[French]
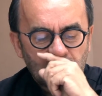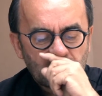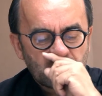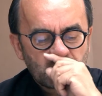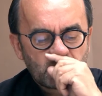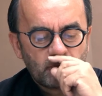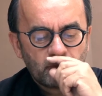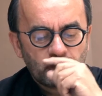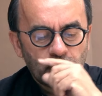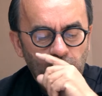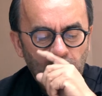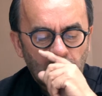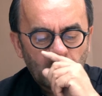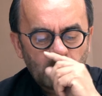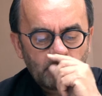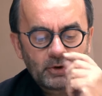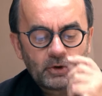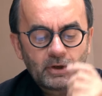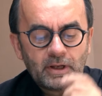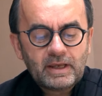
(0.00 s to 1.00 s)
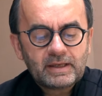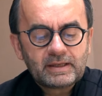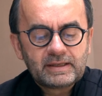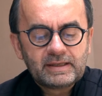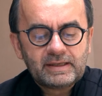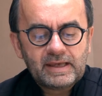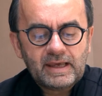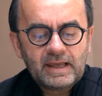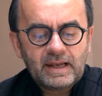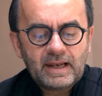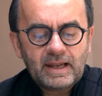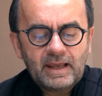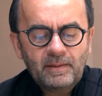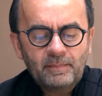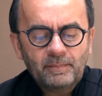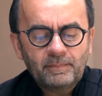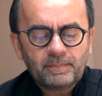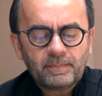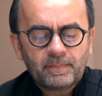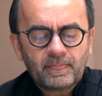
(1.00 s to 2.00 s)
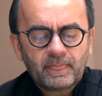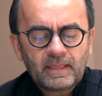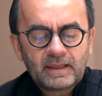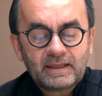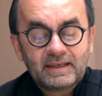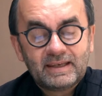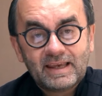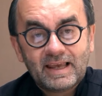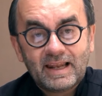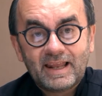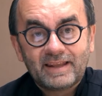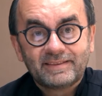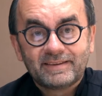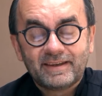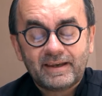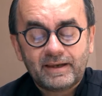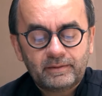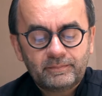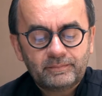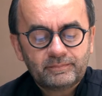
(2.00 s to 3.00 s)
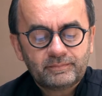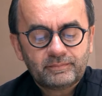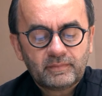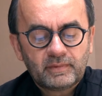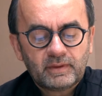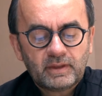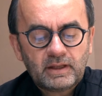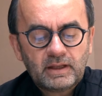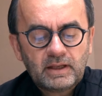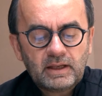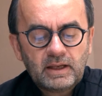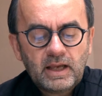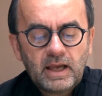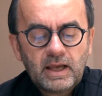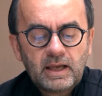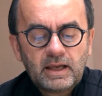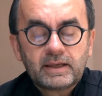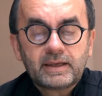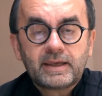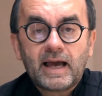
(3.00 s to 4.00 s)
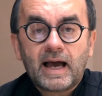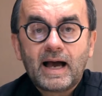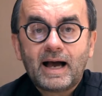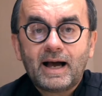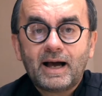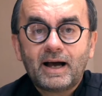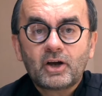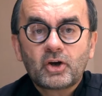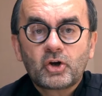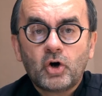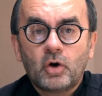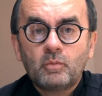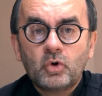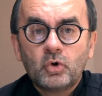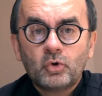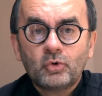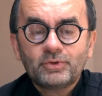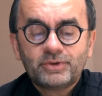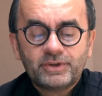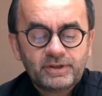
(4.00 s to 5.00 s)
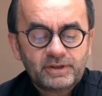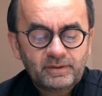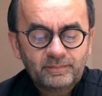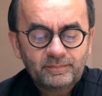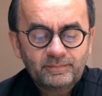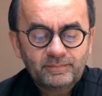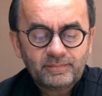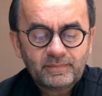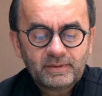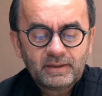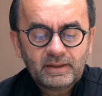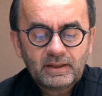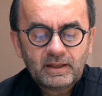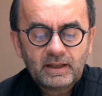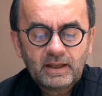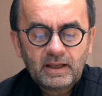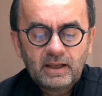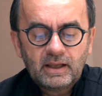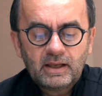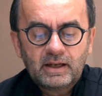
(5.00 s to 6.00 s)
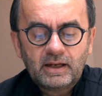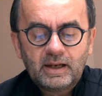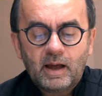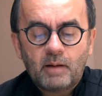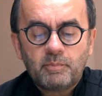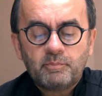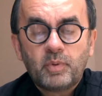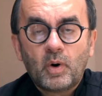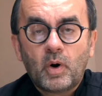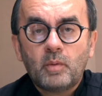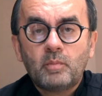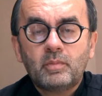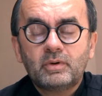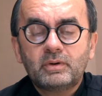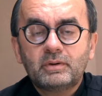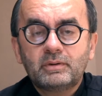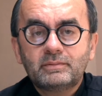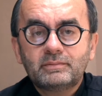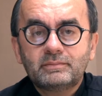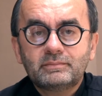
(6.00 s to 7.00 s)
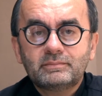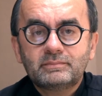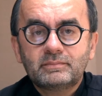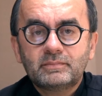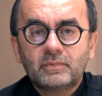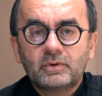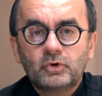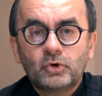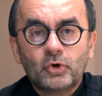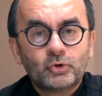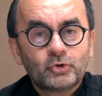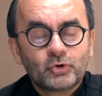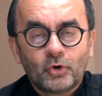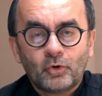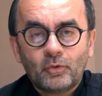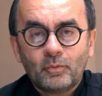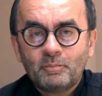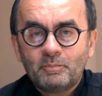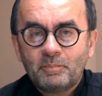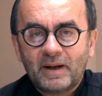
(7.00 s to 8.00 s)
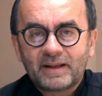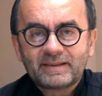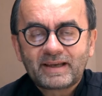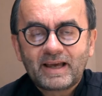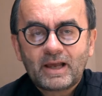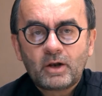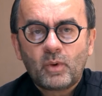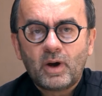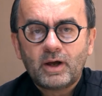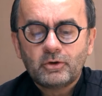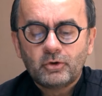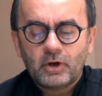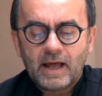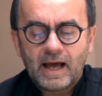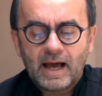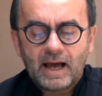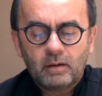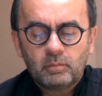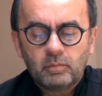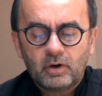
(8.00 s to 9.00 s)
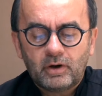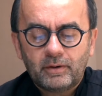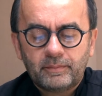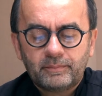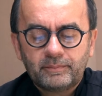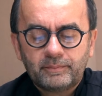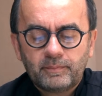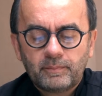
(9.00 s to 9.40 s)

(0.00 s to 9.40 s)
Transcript: Je veux rappeler qui elle est, qui elle était, car, comme l'on dit, la pomme ne tombe pas très loin de l'arbre.